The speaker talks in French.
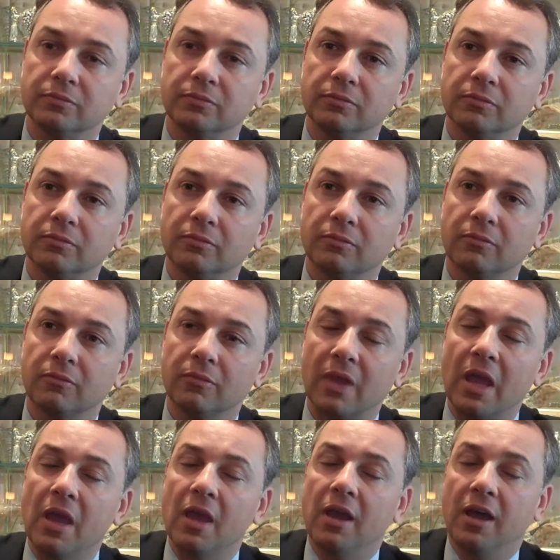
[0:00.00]
c'est la seule raison de
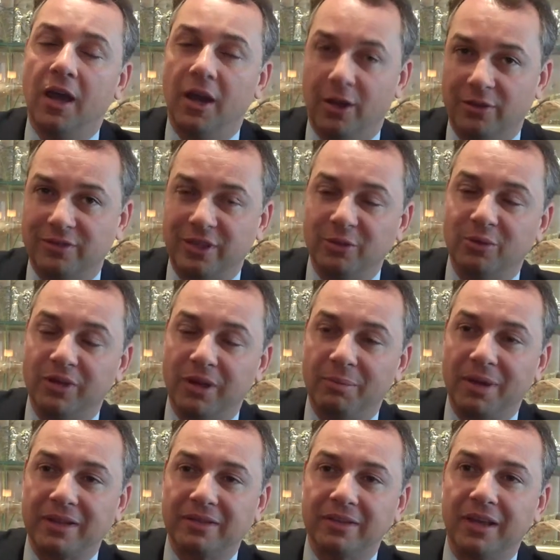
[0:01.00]
votre visite Alors c'est donc la
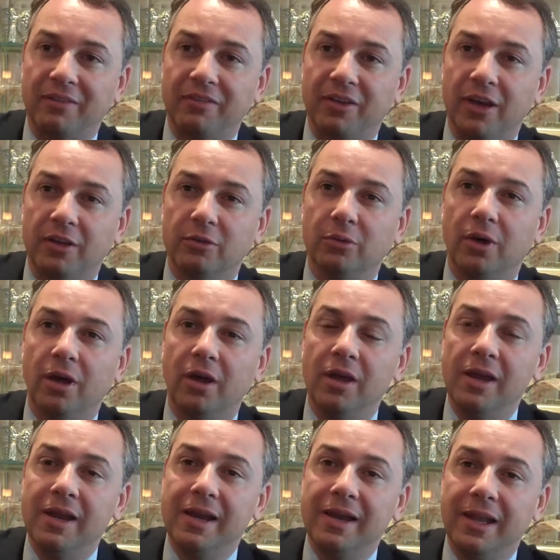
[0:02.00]
partie affaire Aldoura.
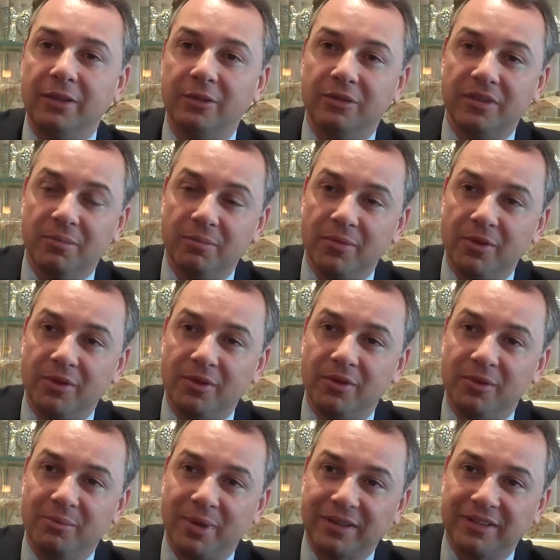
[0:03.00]
La deuxième
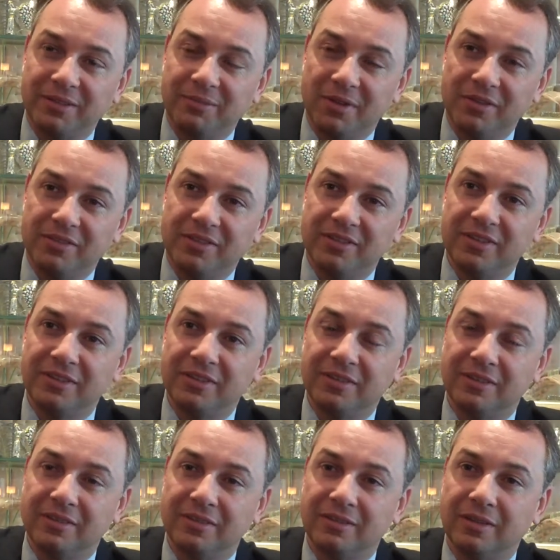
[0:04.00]
euh, partie de ma visite,
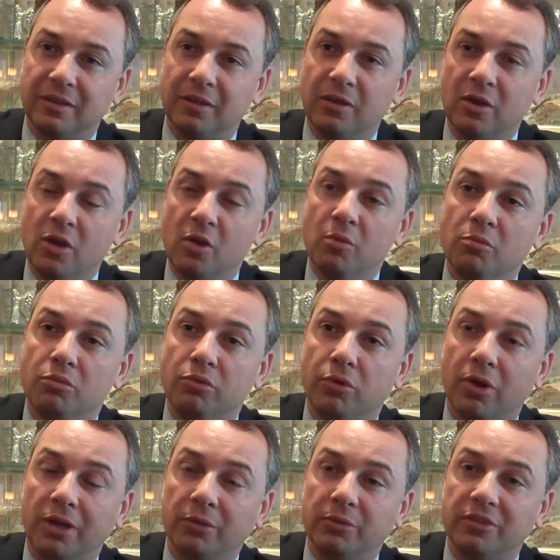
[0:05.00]
c'est
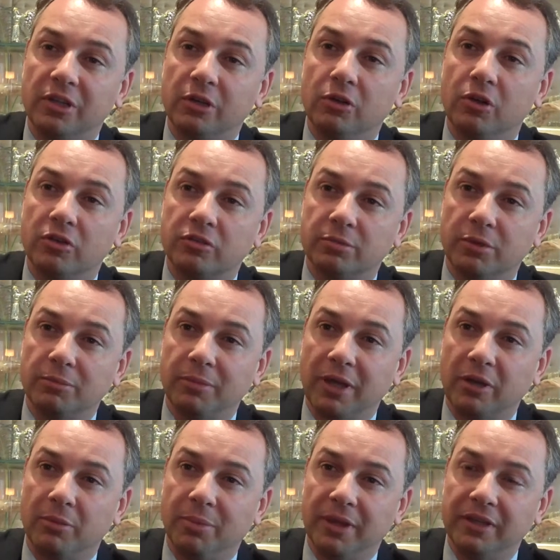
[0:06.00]
pour annoncer le lancement de ma
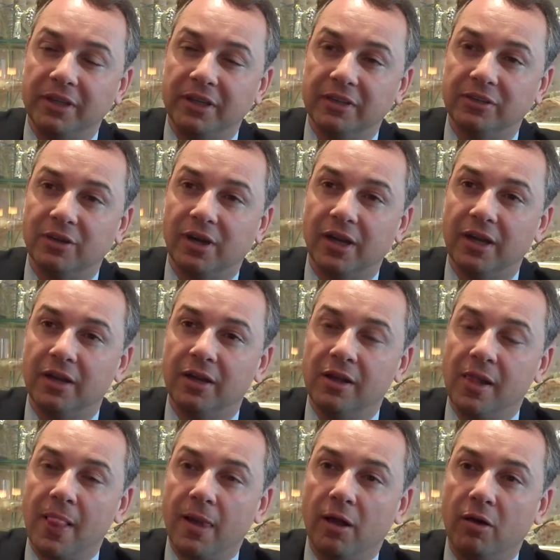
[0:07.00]
campagne électorale
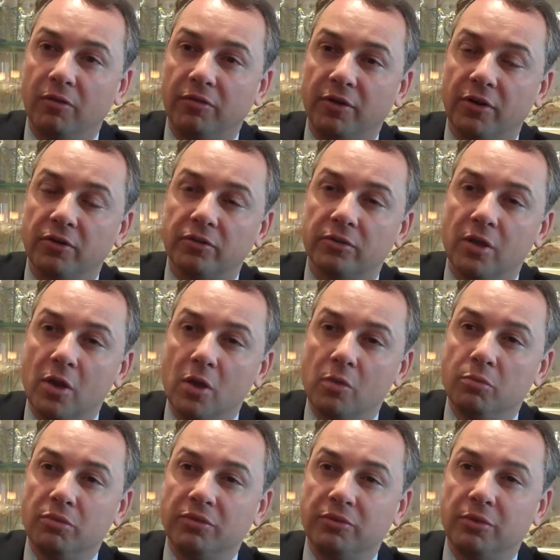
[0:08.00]
en France,
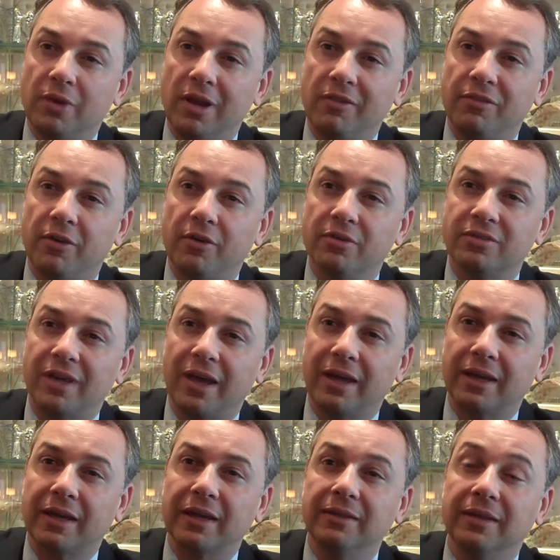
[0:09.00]
puisque la France a
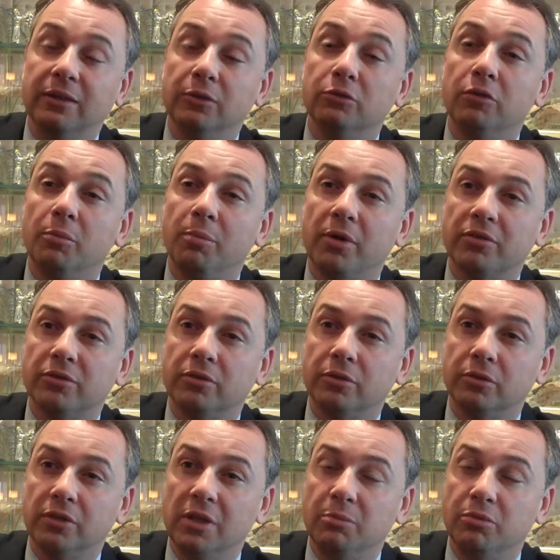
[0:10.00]
créé des nouveaux postes
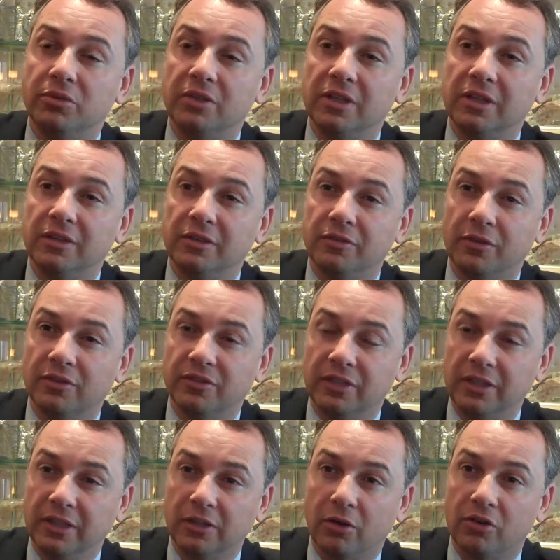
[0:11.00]
de députés français
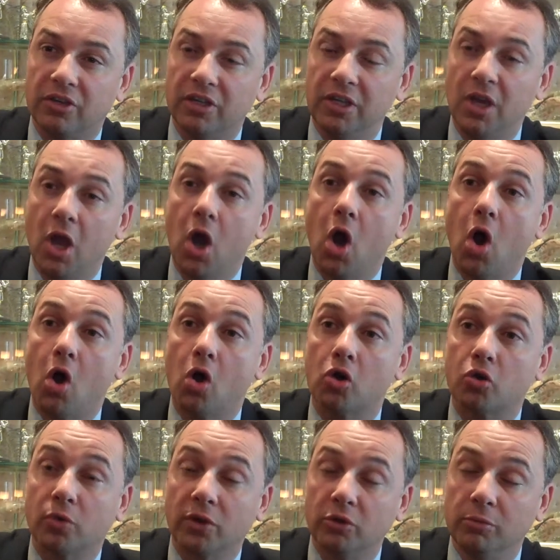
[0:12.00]
de l'étranger. En
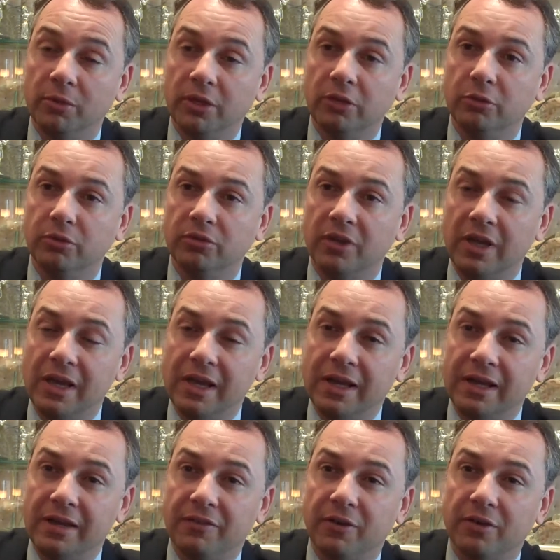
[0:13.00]
juin 2012,
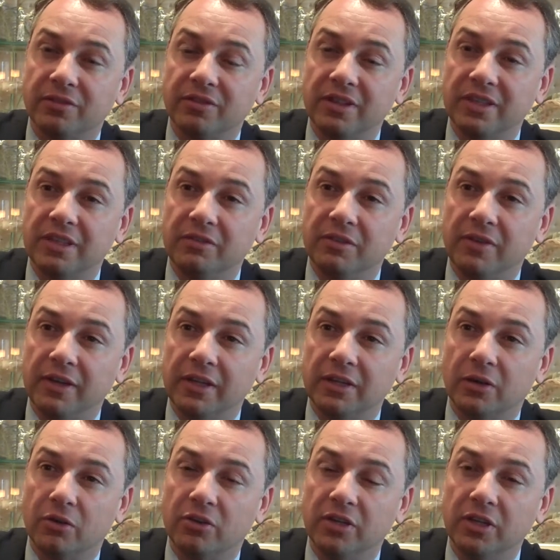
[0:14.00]
les Français qui vivent à
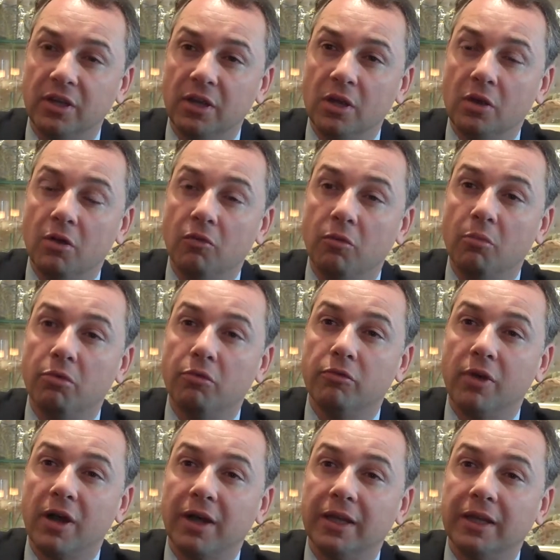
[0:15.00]
l'étranger vont
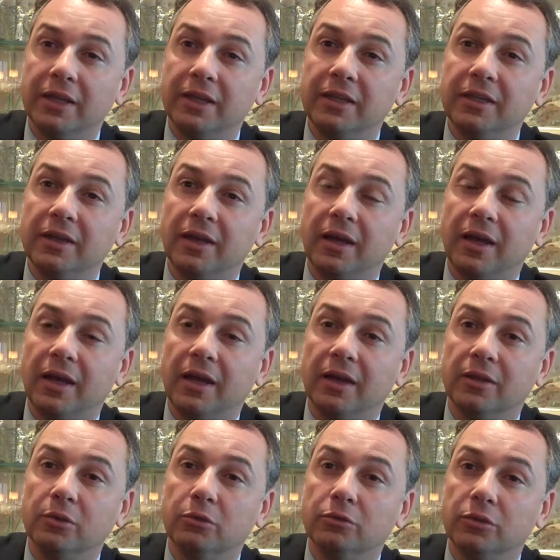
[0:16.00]
pouvoir élire un
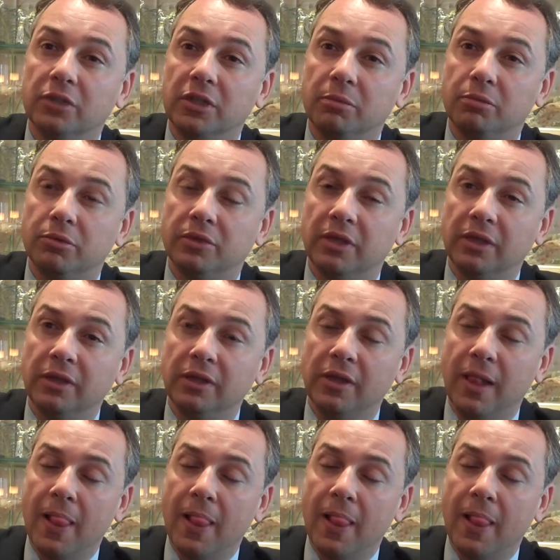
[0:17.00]
nouveau député,